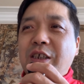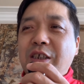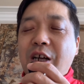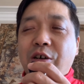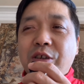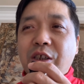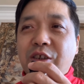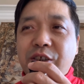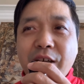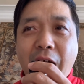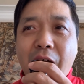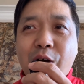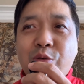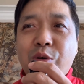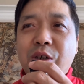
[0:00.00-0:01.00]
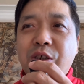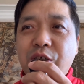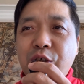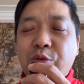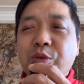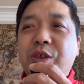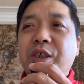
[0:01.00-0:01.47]
然后他嫁祸是
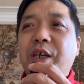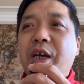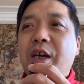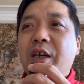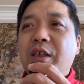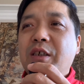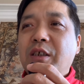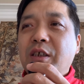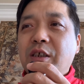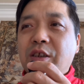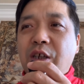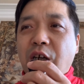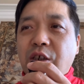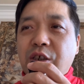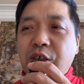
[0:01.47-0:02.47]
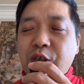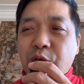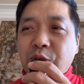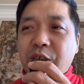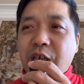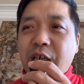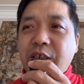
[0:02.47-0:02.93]
刘杰，当时
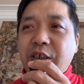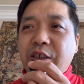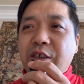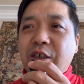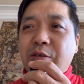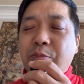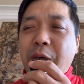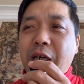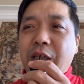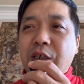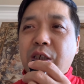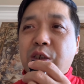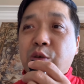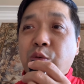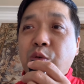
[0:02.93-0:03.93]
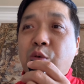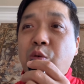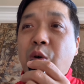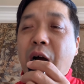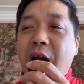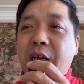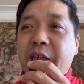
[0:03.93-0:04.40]
刘杰已经被从
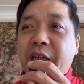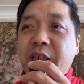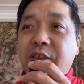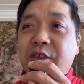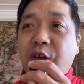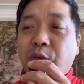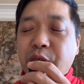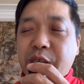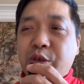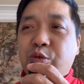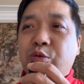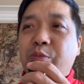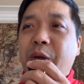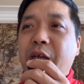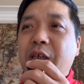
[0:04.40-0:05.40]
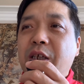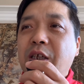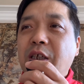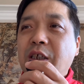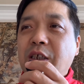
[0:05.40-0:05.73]
公安给扫地出门，